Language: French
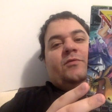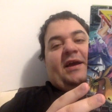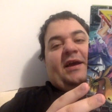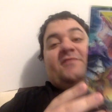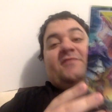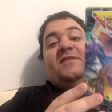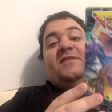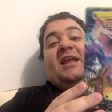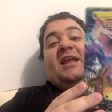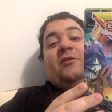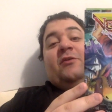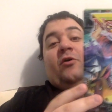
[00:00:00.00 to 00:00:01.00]
reste
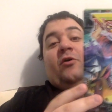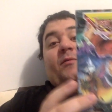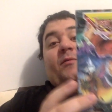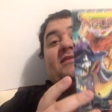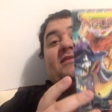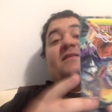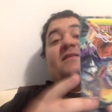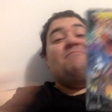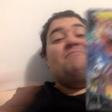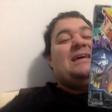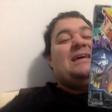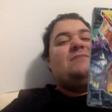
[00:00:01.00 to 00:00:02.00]
fidèle à Neuro parce qu'il fait
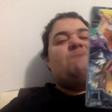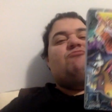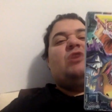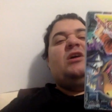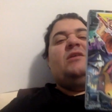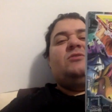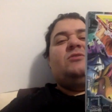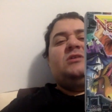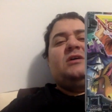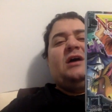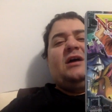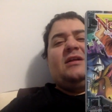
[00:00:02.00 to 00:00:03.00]
Moi,
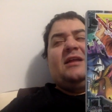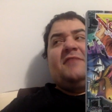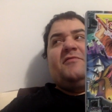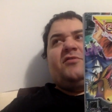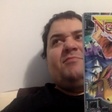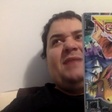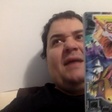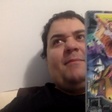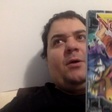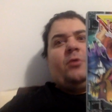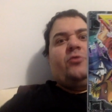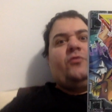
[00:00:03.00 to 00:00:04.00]
moi, entre la force et la
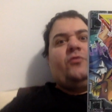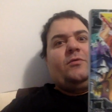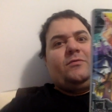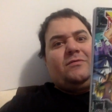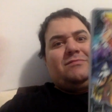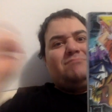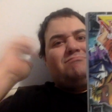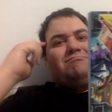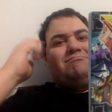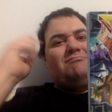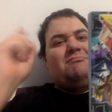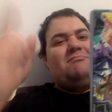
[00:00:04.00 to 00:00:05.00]
peur, je
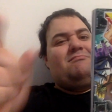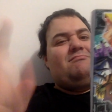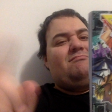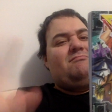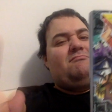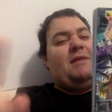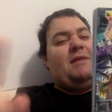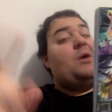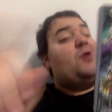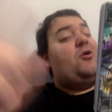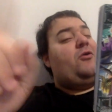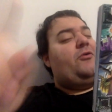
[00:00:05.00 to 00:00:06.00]
La
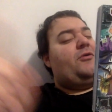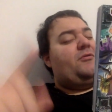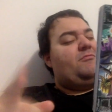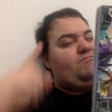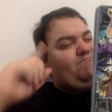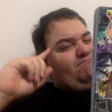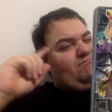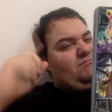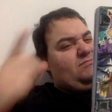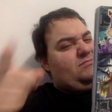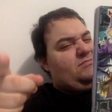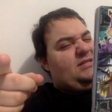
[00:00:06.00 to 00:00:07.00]
peur
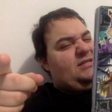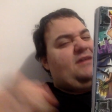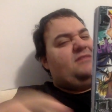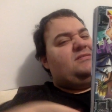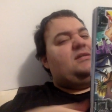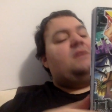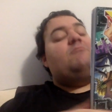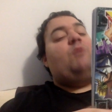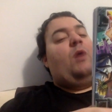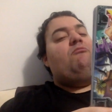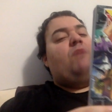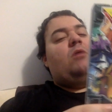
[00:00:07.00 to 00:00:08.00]
ça, ça
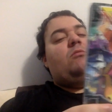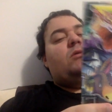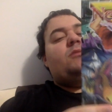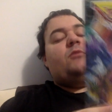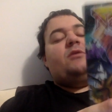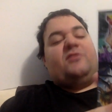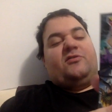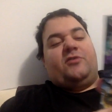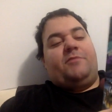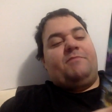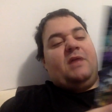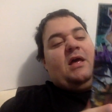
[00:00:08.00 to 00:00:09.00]
c'est ça.